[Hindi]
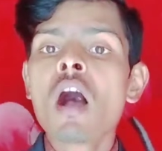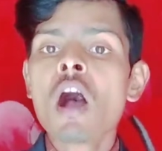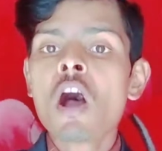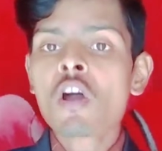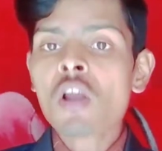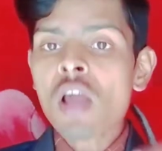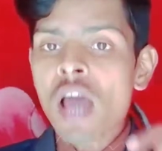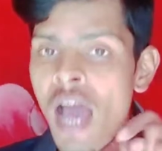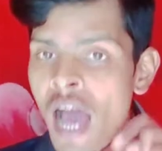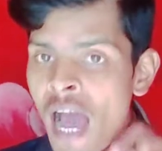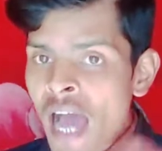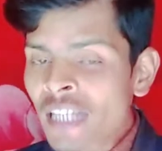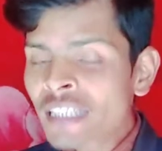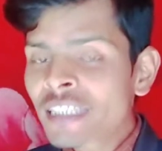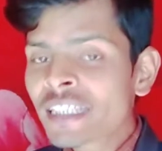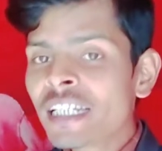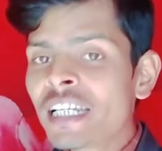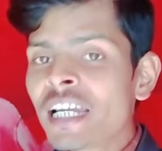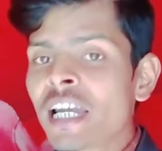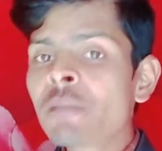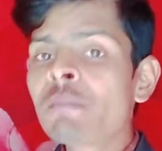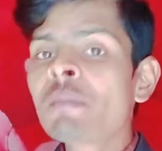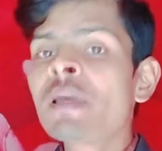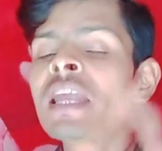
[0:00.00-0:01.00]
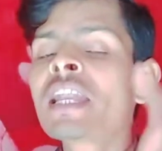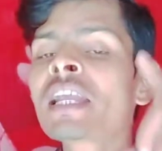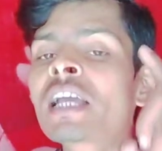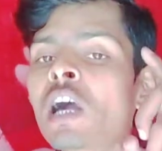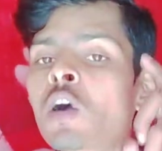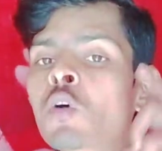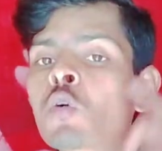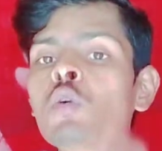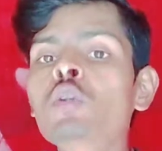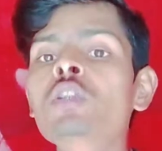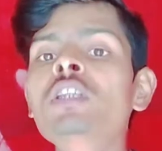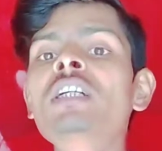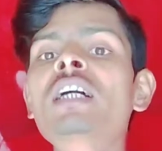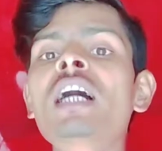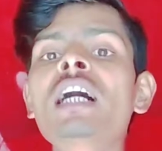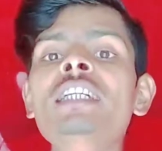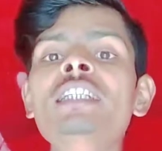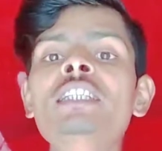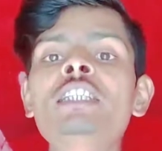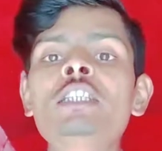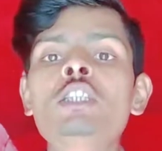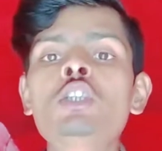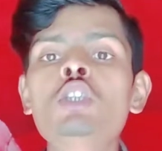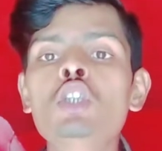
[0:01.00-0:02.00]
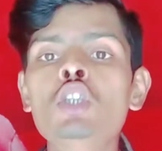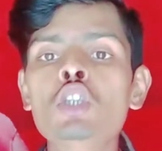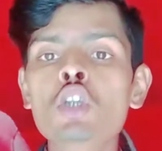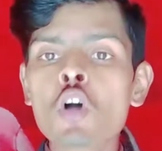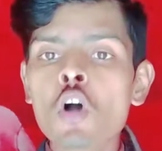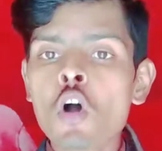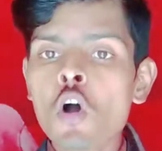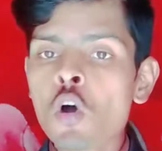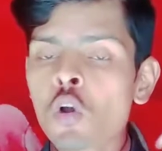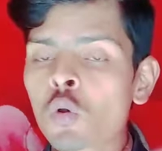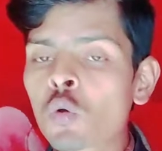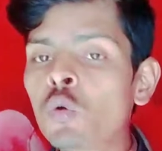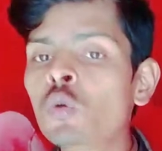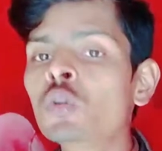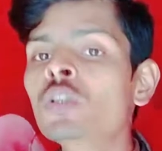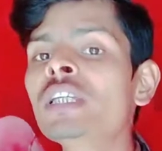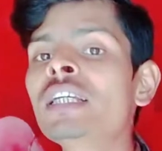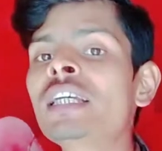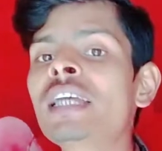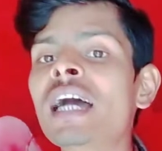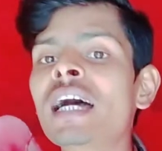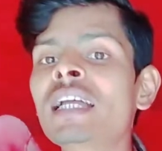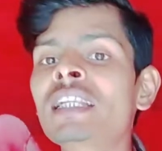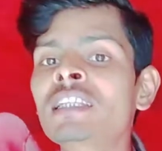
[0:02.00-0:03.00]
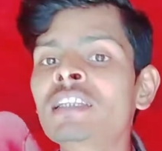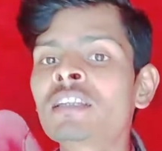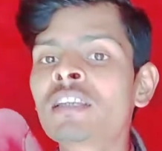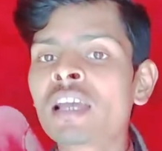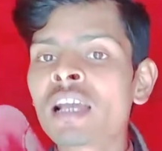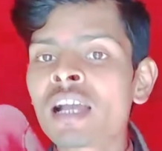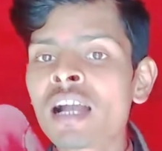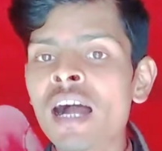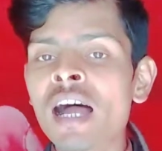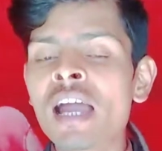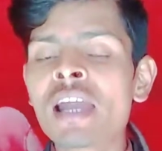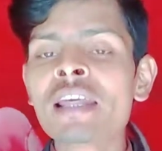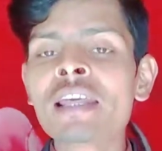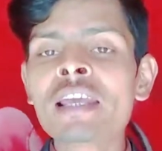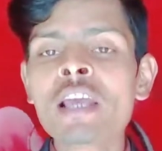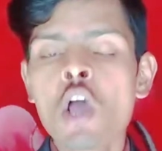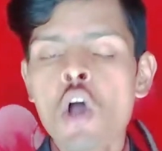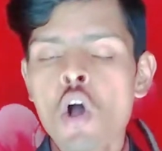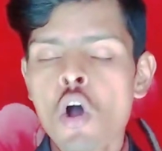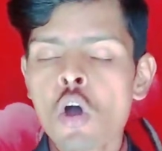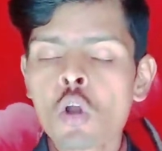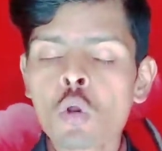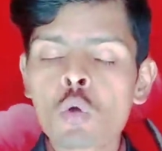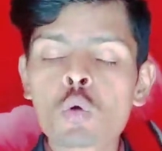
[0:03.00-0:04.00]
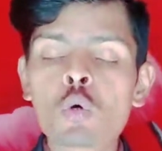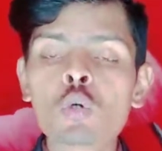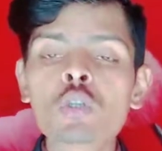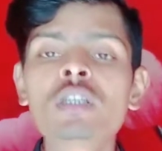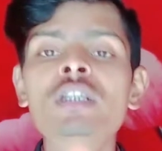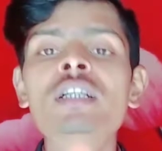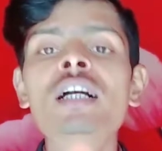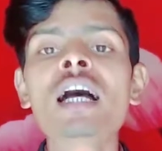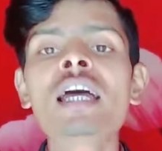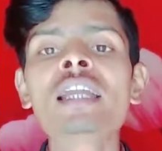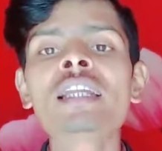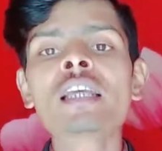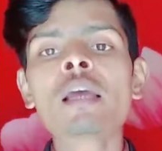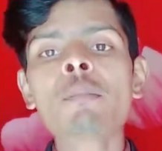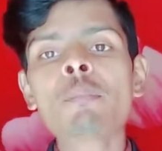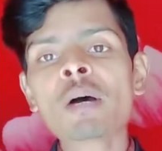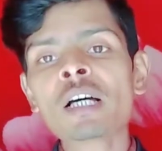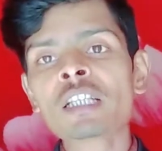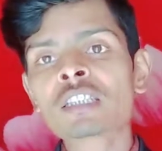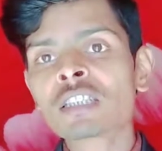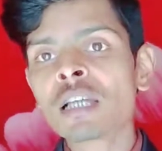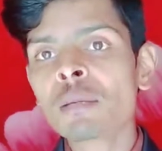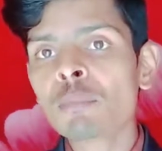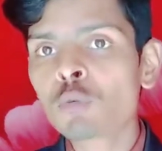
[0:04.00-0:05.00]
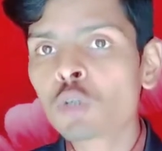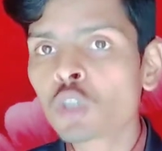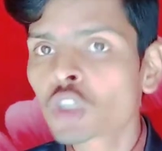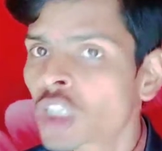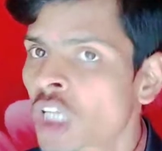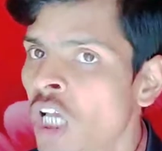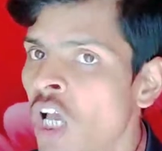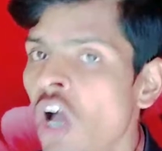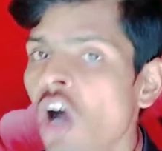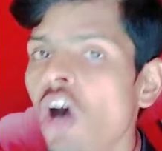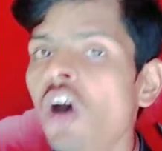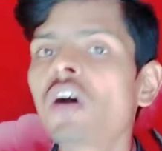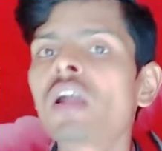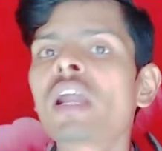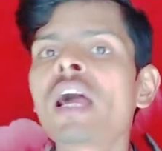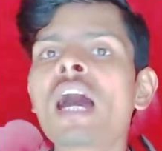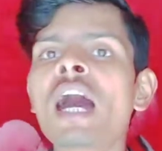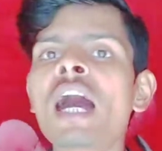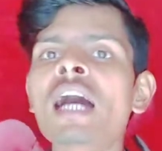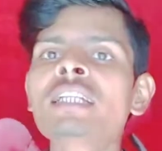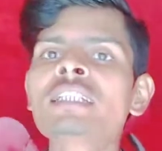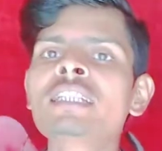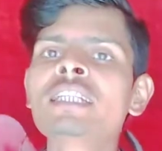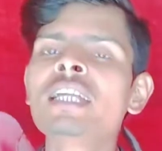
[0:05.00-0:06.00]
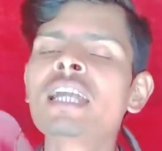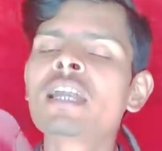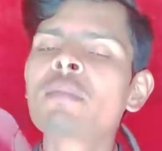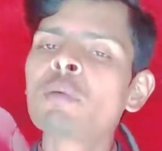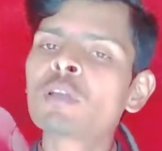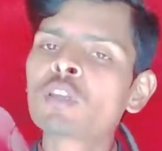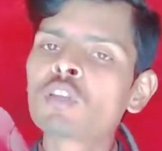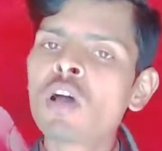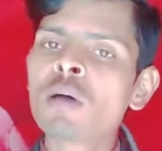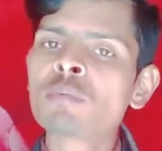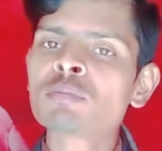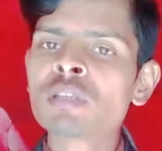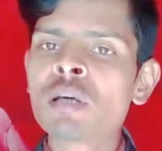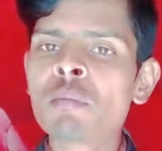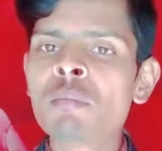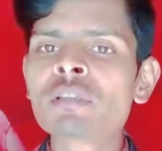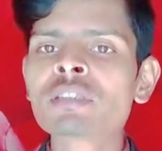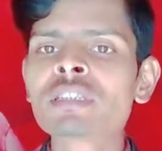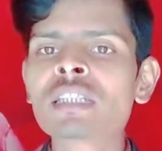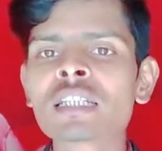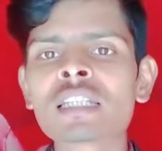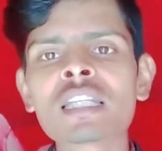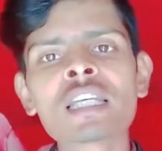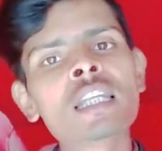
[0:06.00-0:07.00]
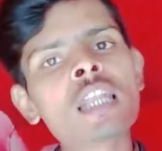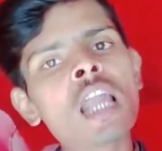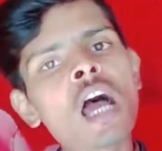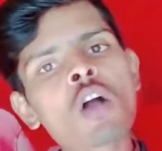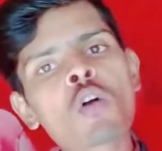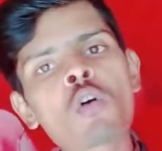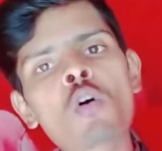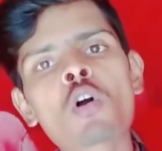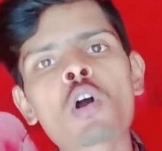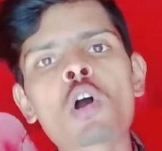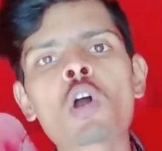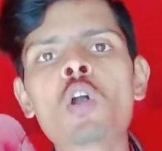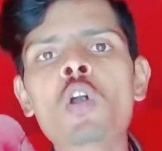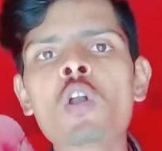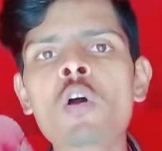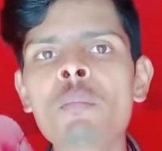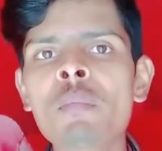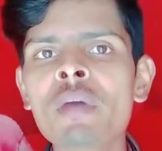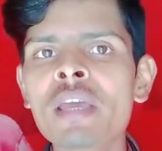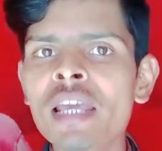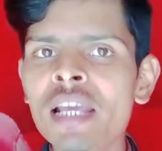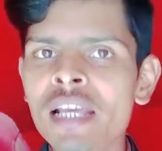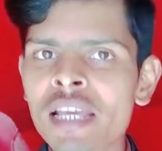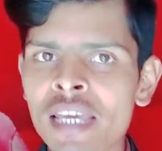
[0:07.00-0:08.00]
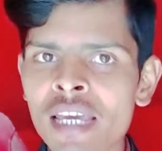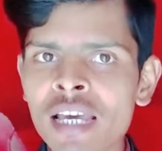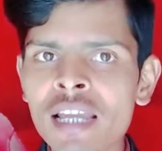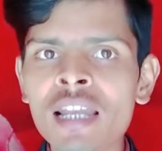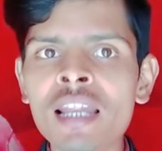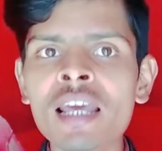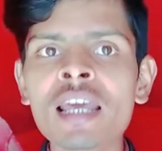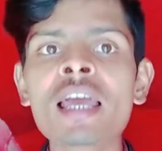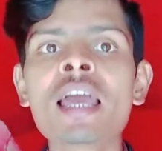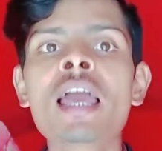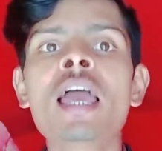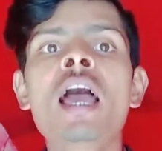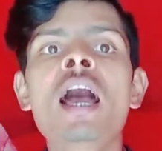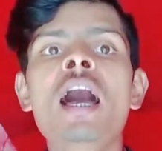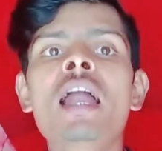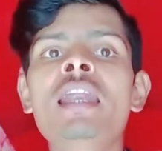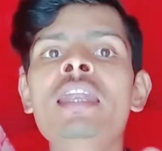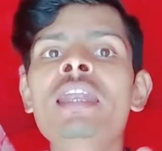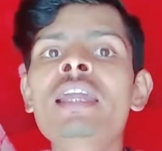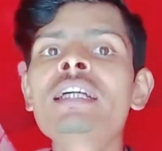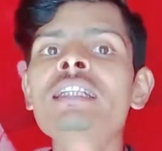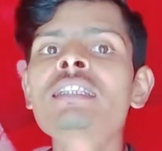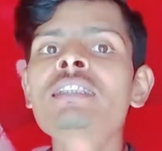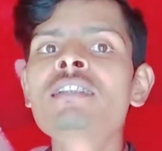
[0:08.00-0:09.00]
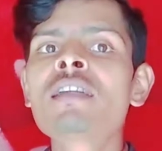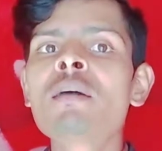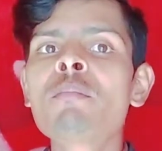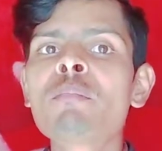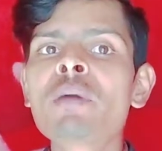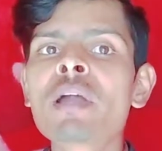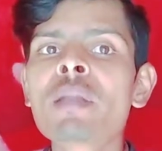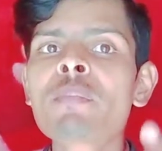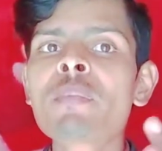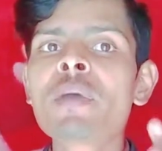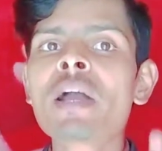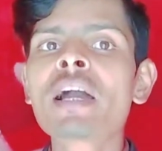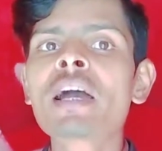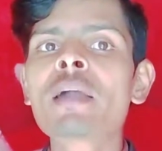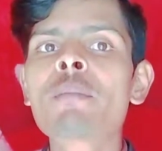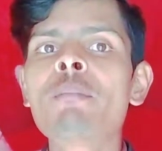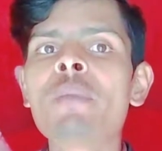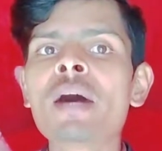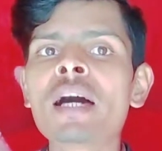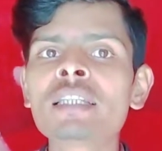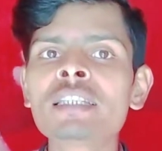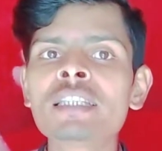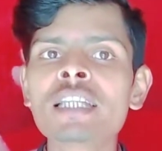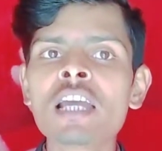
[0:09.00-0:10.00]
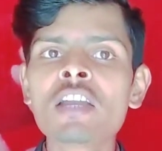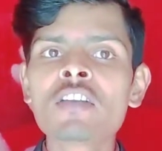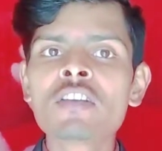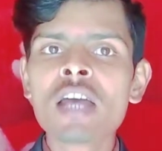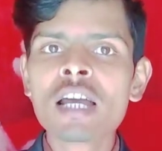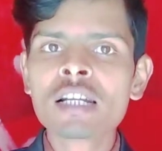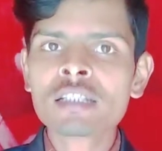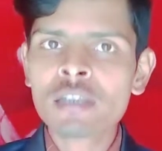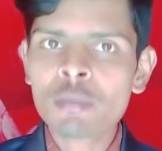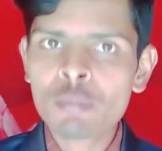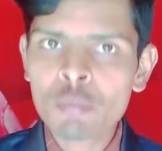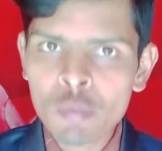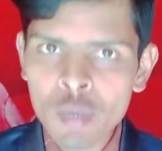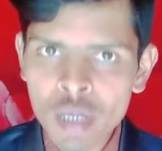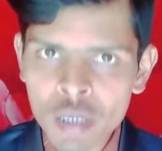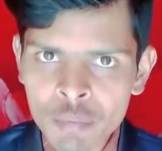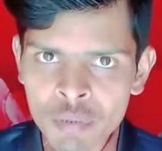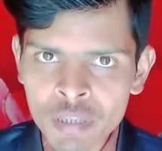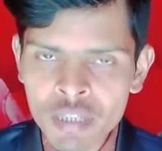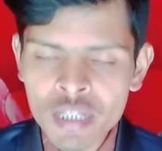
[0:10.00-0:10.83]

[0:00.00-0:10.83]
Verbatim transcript: और आज की डेट में इनका खुद का स्टूडियो और खुद क्या इनके गाड़ी और खुद का इनके पास सब कुछ है और आज की डेट में तो आप समझ सकते हैं लाखों करोड़ों में ये खेल रहे हैं नेक्स्ट नंबर पर अगर बात किया डॉक्टर विवेक